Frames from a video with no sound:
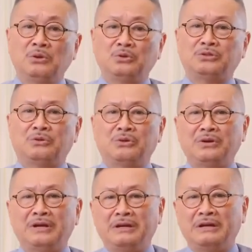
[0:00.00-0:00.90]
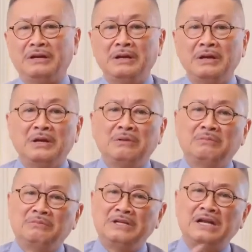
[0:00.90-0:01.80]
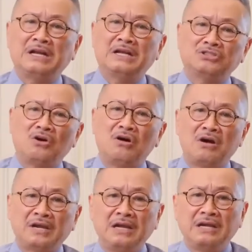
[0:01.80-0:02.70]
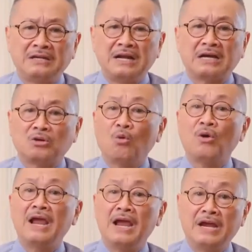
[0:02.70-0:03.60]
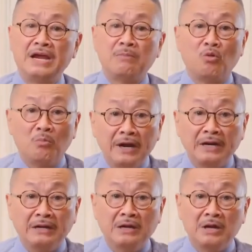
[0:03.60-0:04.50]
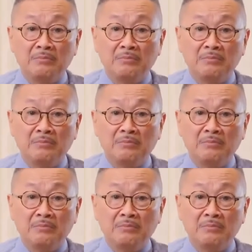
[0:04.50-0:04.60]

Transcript: ui dồi ôi nhất là do cái đặc thù nghề nghiệp của mình